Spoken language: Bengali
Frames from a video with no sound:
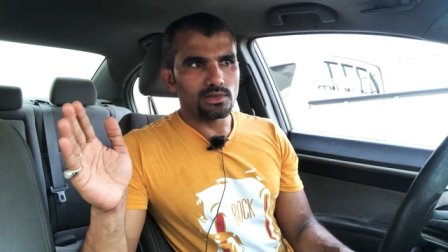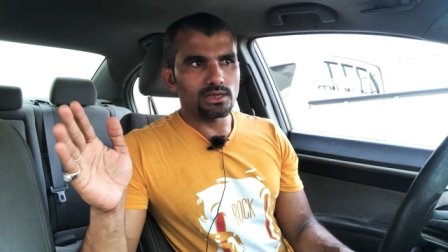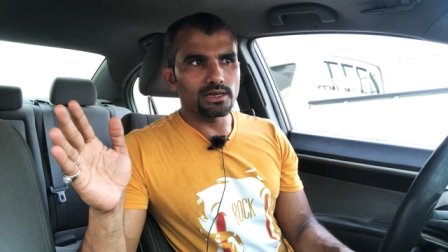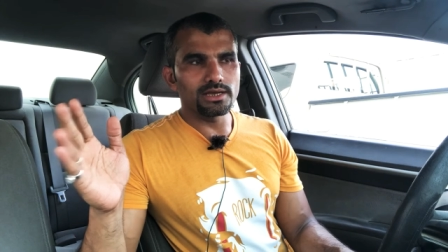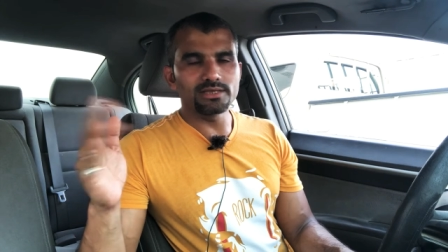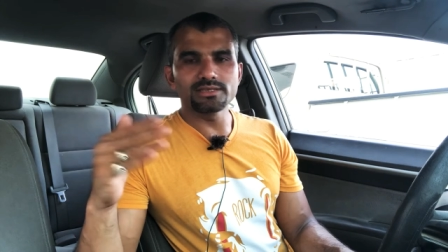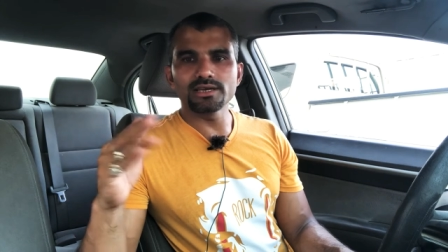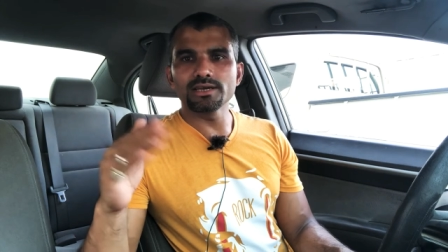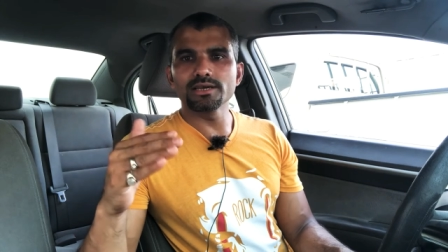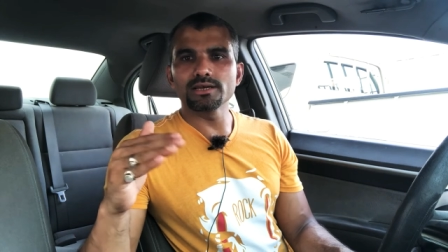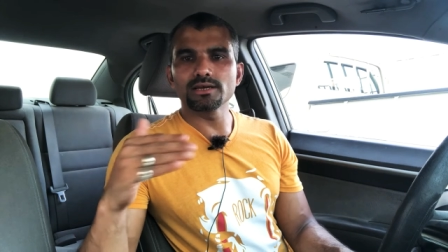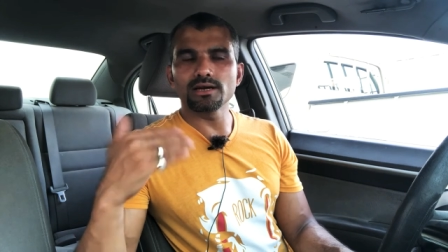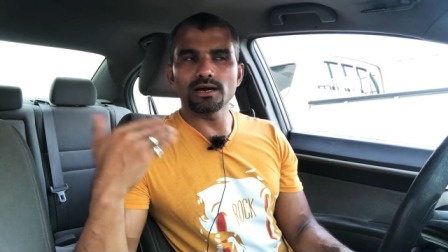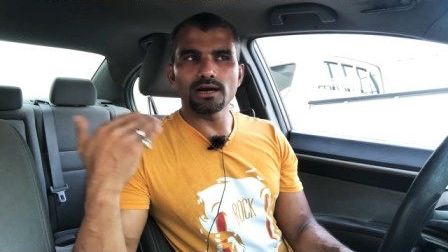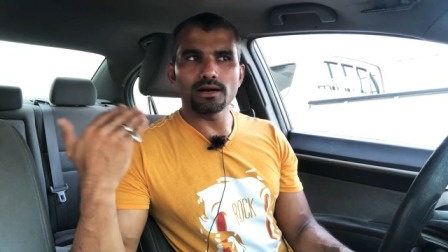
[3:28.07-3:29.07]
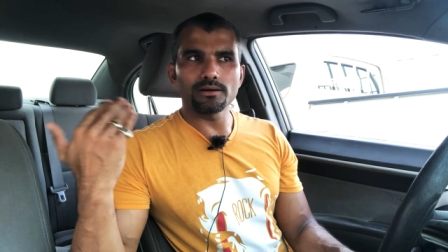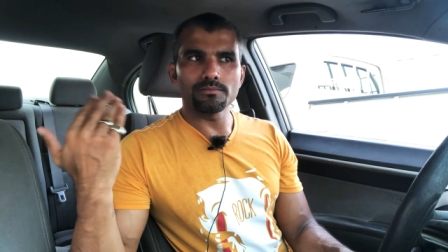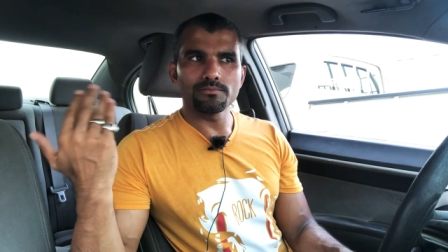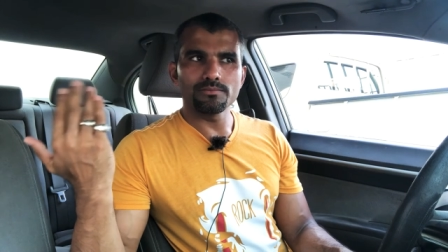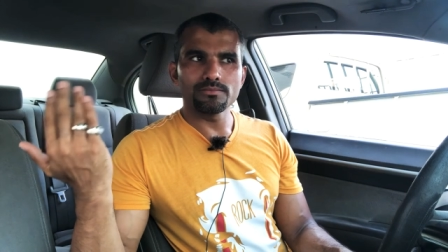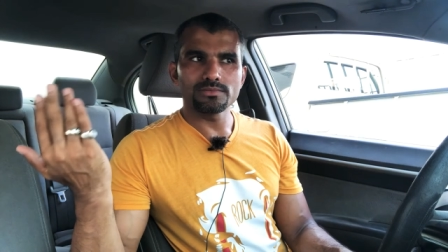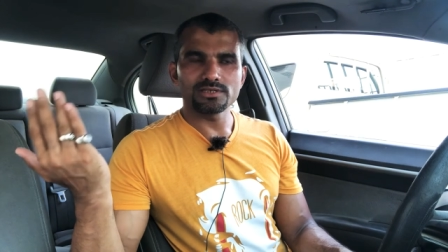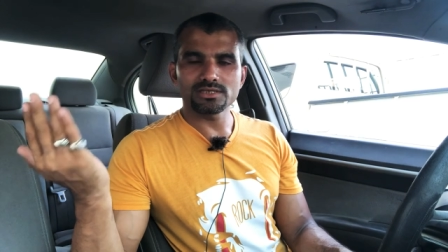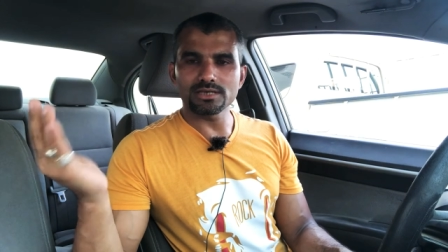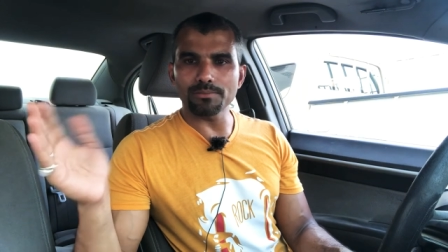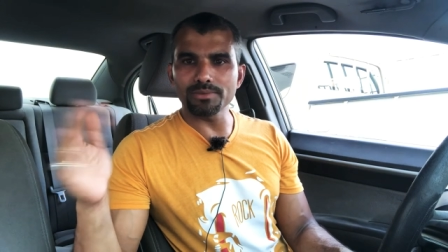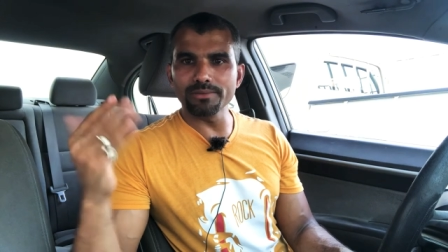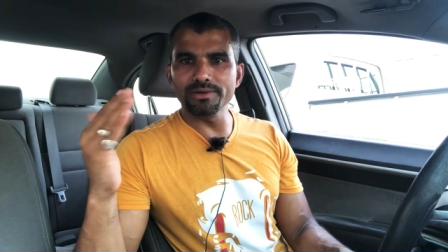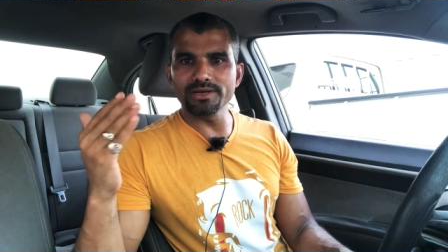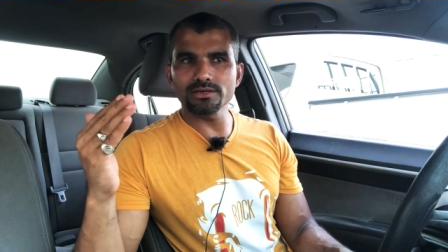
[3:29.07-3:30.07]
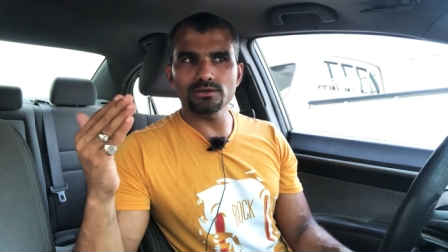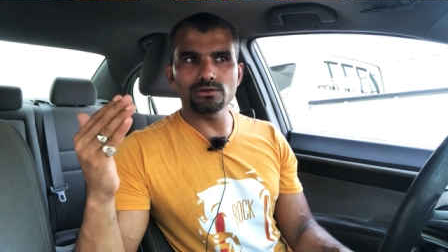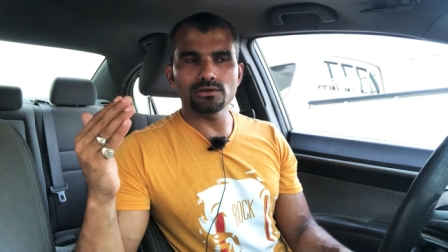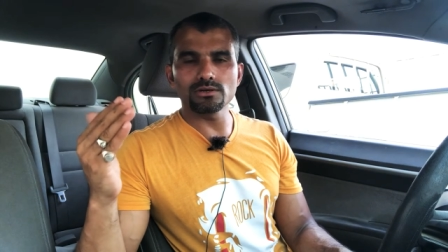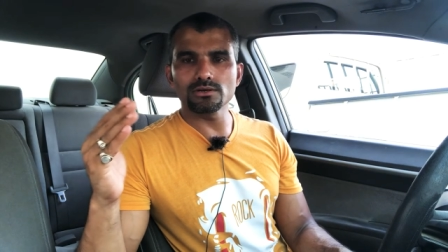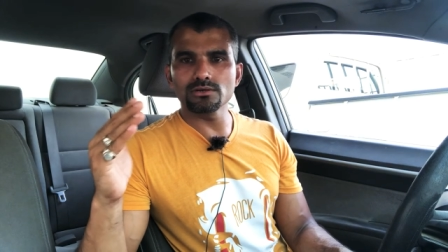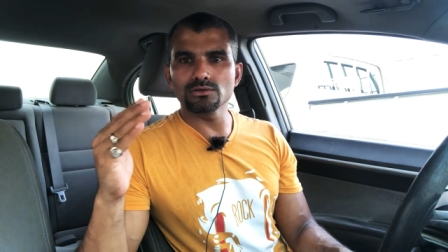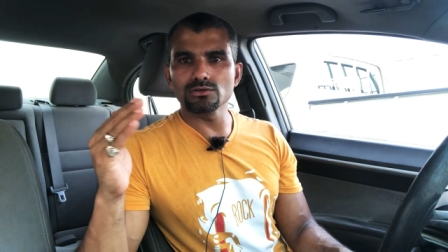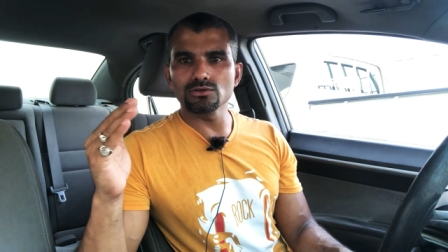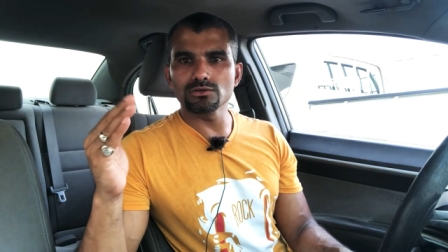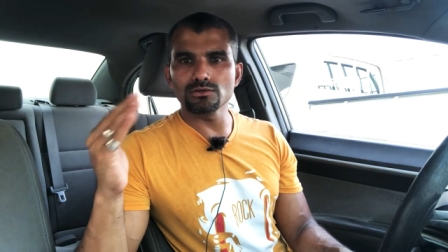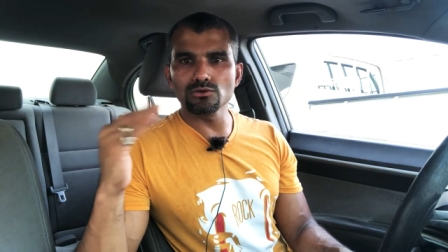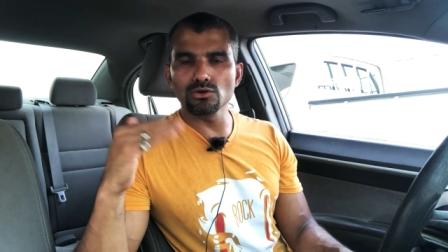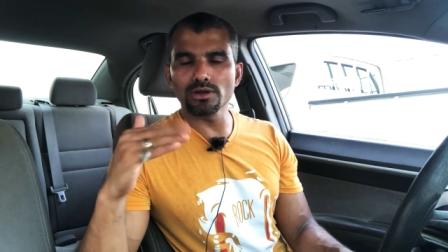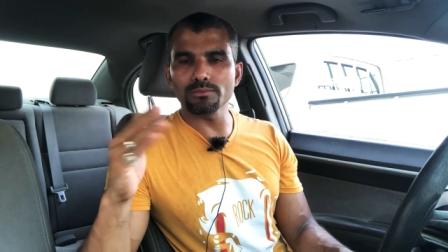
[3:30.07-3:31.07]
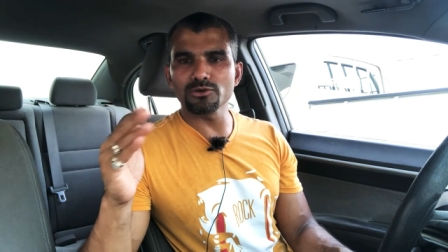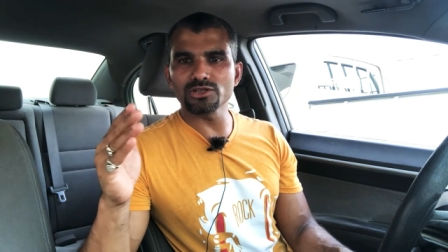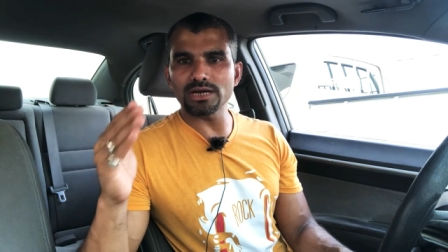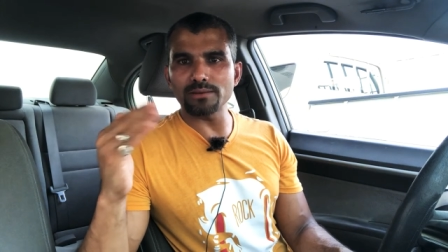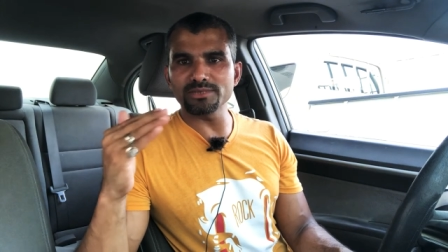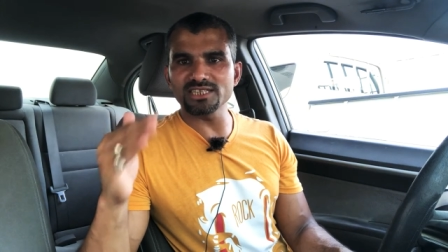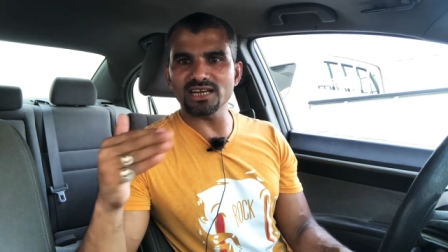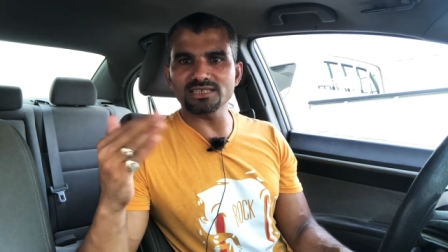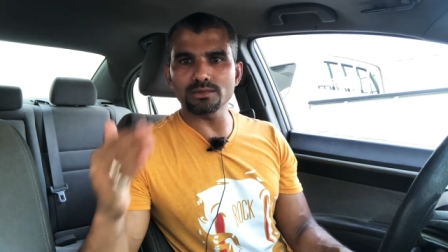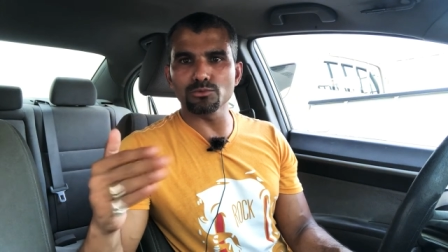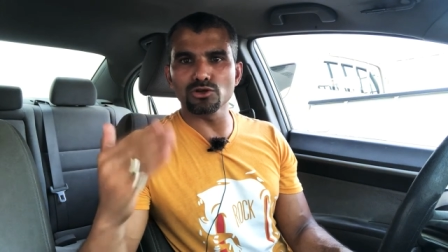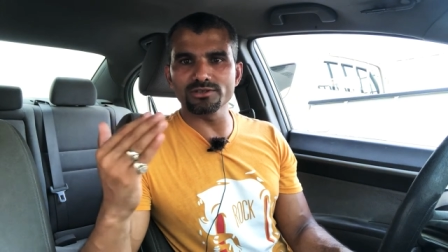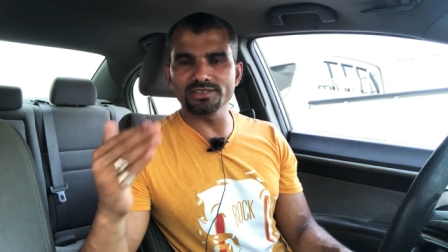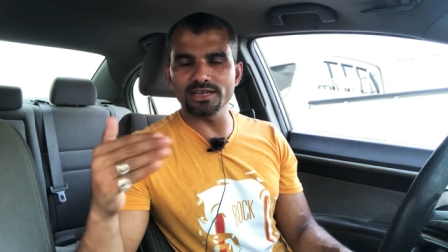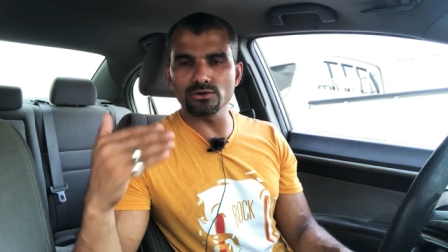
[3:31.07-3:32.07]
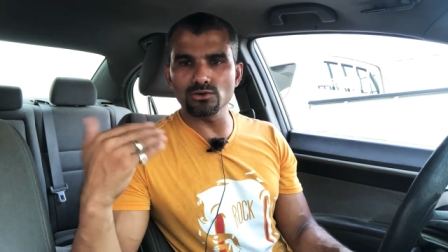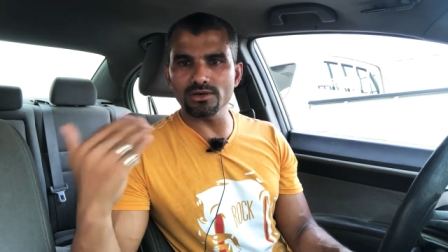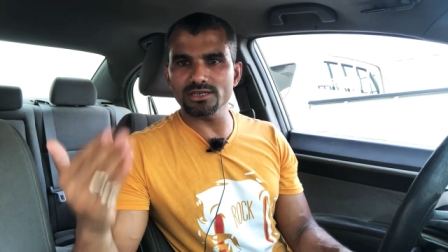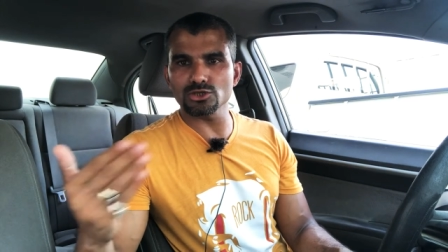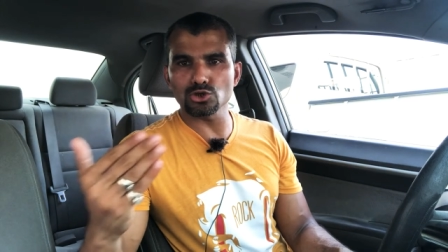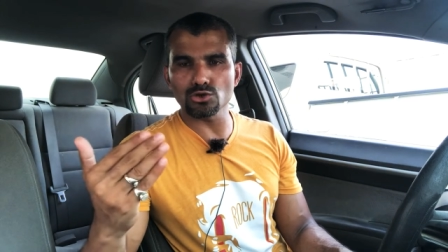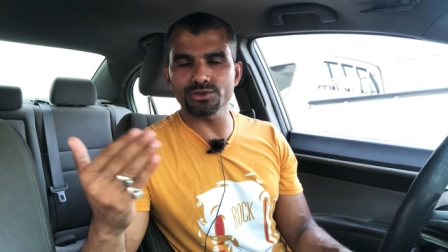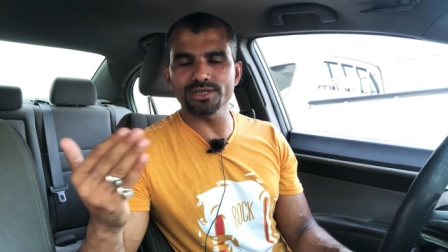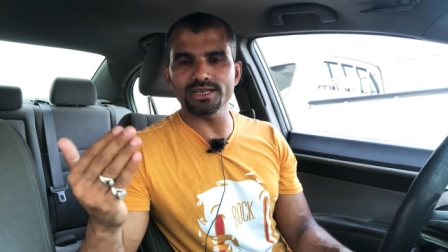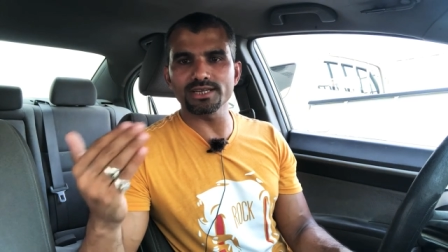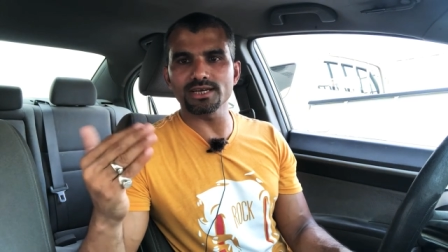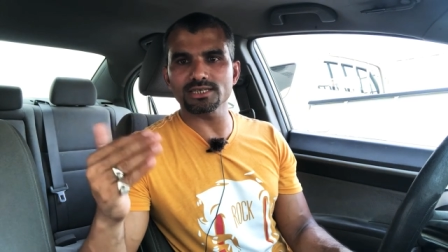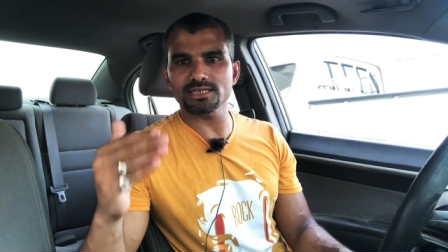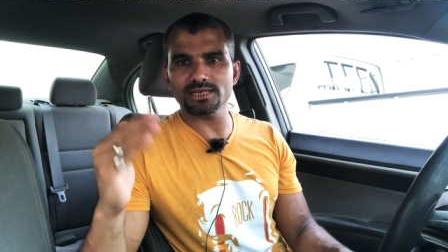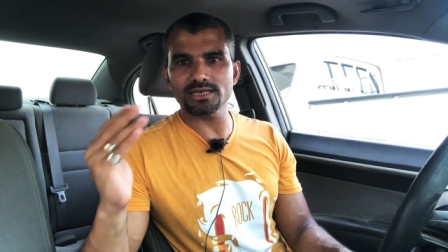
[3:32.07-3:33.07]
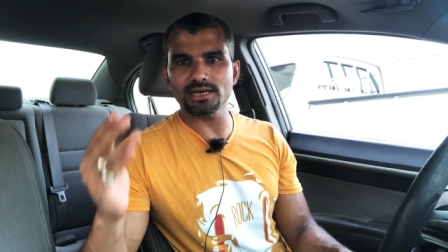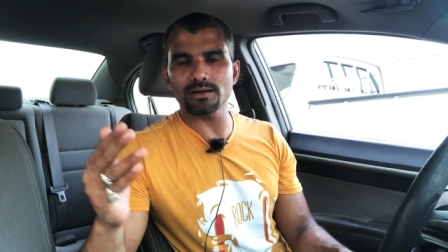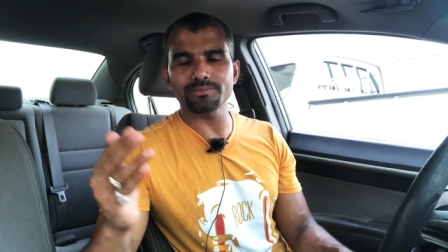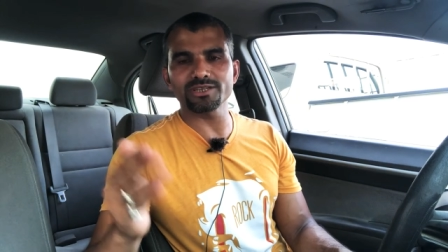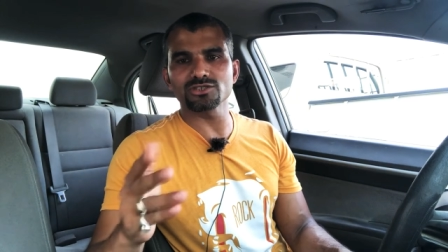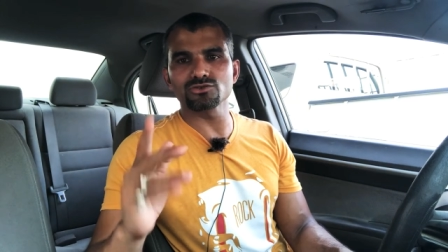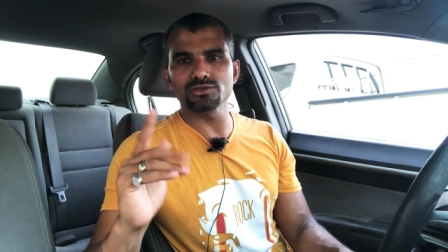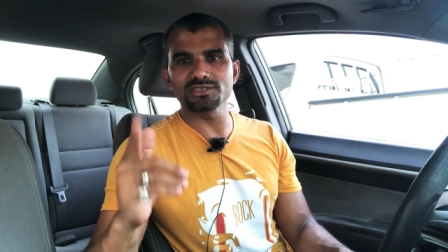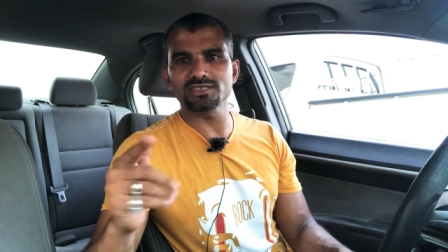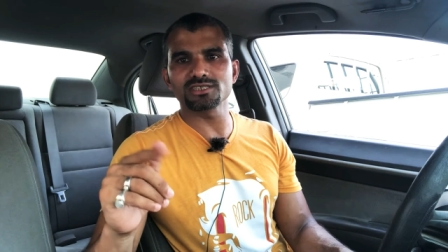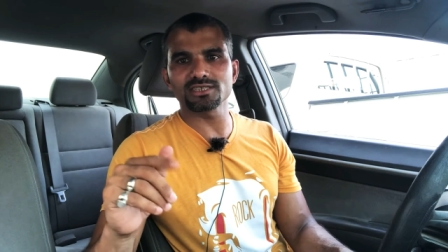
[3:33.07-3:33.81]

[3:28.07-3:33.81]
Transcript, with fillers: এই যে সাপ্লিমেন্টগুলোর মধ্যে আমি যা যা বলেছি এগুলো কি সত্যি কিনা সেটা আপনি যদি